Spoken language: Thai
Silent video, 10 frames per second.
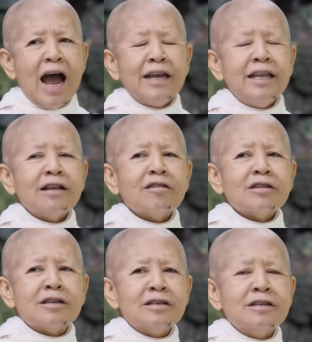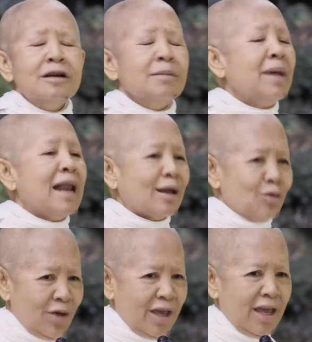อันนี้ก็คือไม่รัก
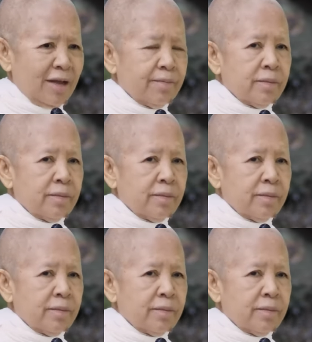ตัวเอง